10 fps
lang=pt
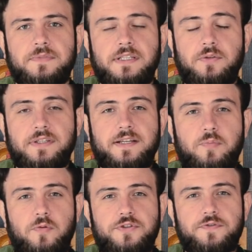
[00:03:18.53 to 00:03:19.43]
E o
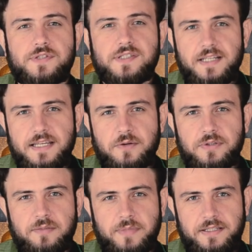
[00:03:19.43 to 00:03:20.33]
tempo onde você e eu
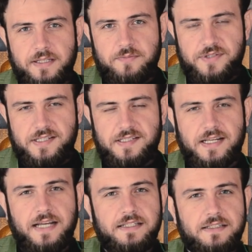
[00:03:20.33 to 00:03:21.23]
também temos que
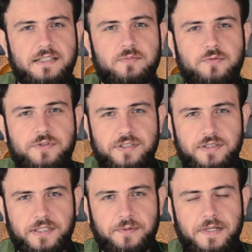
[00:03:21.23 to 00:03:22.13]
sair da
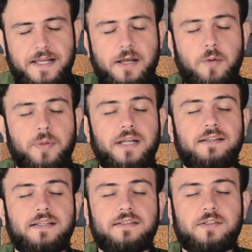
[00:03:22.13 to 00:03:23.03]
multidão para
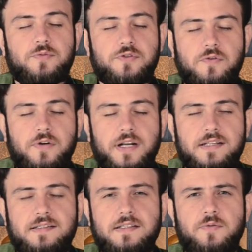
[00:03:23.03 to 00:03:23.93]
entendermos o
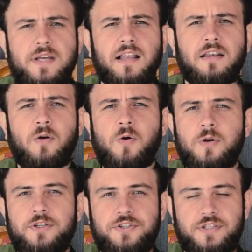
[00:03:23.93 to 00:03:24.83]
coração e a
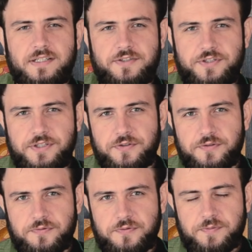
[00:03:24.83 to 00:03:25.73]
lógica de
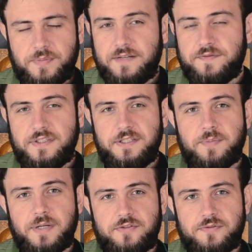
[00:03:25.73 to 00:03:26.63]
Jesus para a vida e
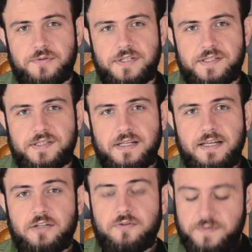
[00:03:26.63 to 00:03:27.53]
para as coisas.
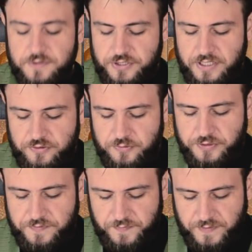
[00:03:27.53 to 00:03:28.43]
O evangelho de
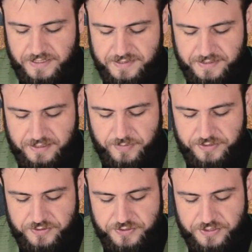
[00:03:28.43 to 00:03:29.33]
hoje vai falar
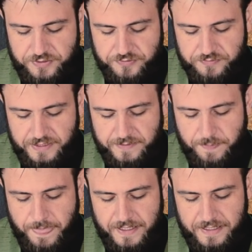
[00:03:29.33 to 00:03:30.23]
exatamente disso, não é?